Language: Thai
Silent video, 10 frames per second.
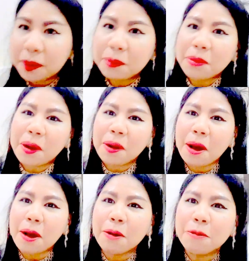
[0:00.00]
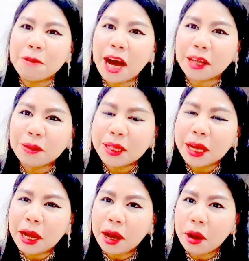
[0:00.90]
คุณหมอก็ฝากด้วย
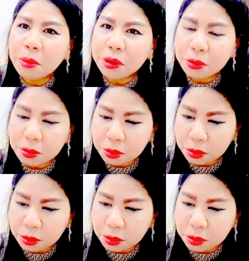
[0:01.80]
นะคะเข้าไปดู